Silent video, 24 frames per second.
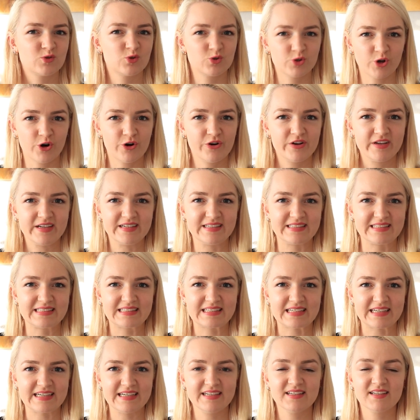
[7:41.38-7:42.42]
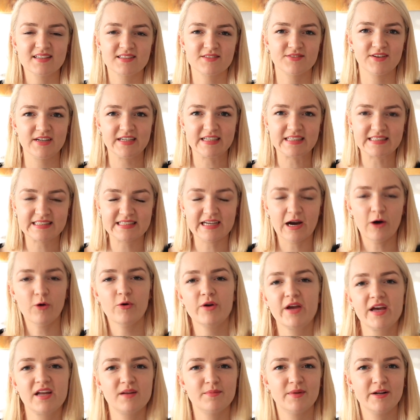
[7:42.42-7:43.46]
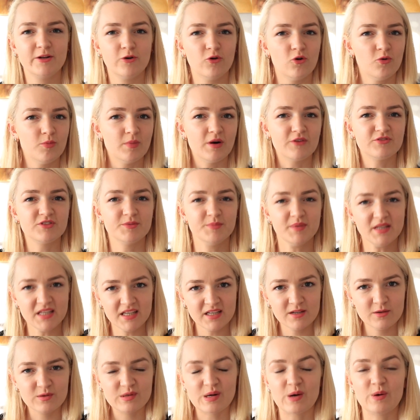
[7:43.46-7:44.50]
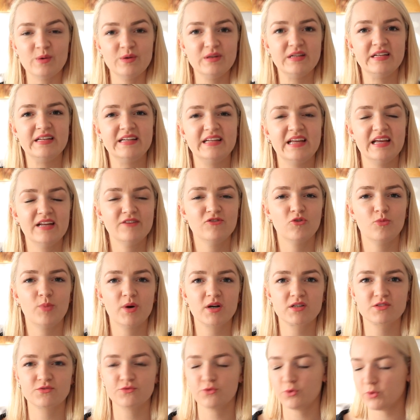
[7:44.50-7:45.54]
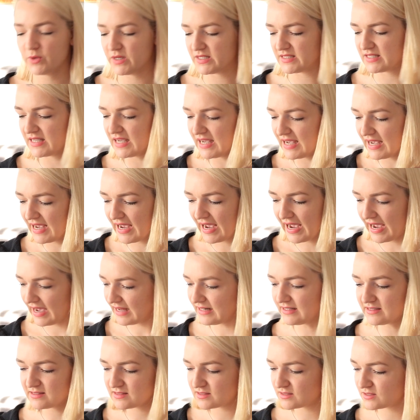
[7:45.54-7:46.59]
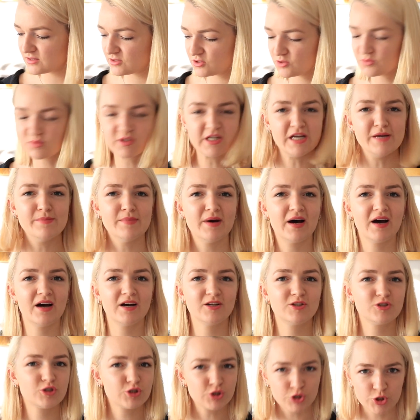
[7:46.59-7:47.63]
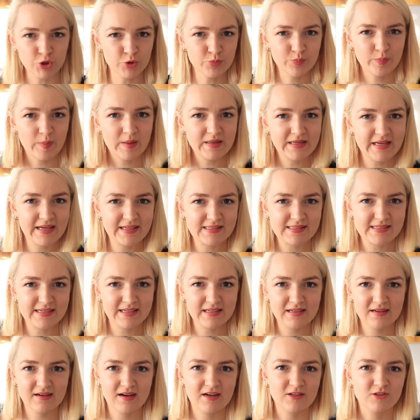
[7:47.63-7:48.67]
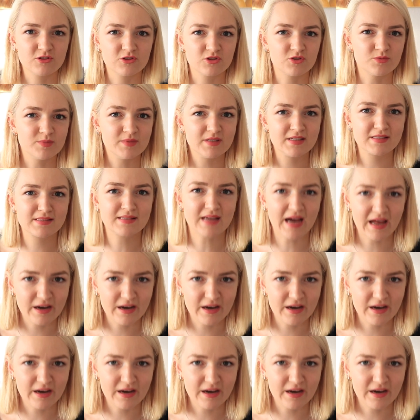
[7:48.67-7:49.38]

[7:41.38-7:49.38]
Tutorial gedreht. Das verlinke ich dir auch gerne mal hier oben auf dem i oder unten in der Infobox, wo ich alles zum Thema Tube Buddy erzähle. Also zumindest